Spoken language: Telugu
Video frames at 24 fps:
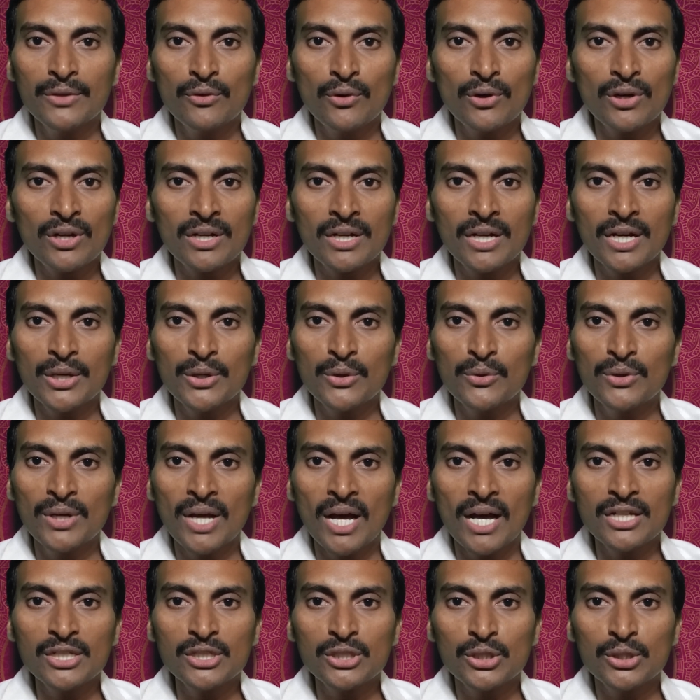ఒక్కరుడు
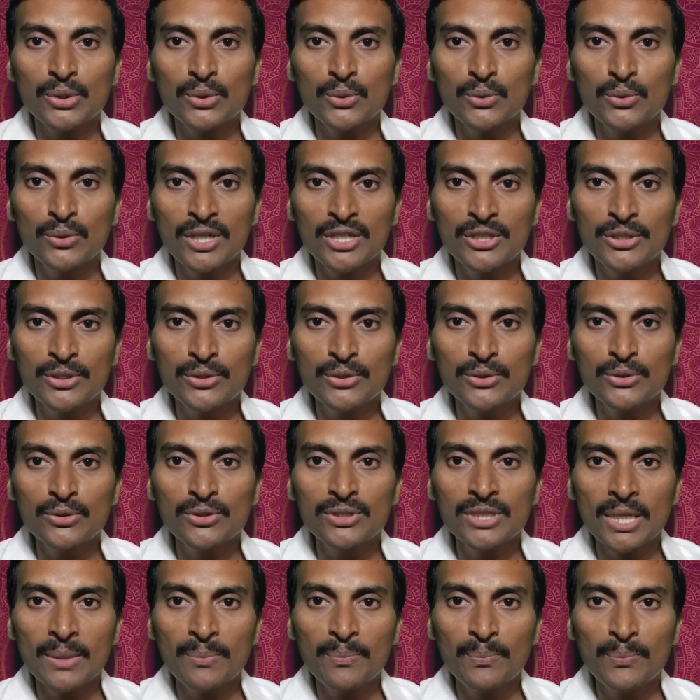ఆస్తికుడంచు
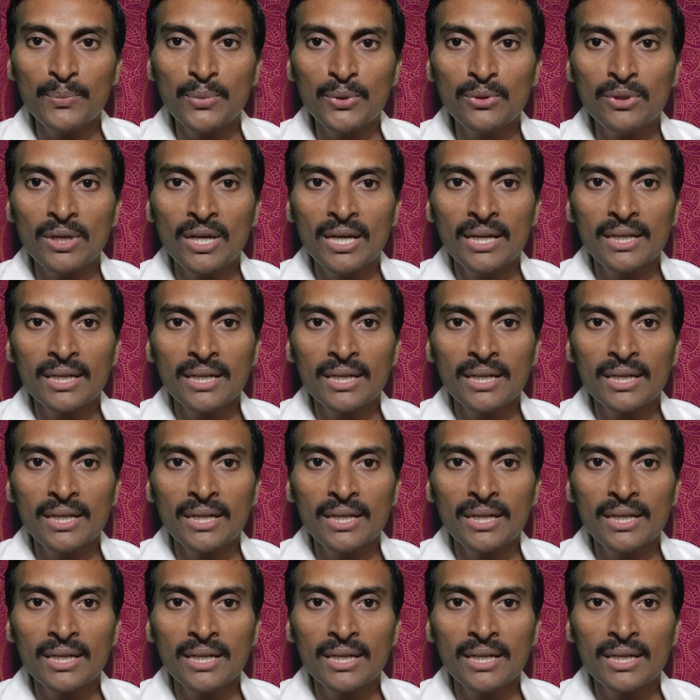చెప్పు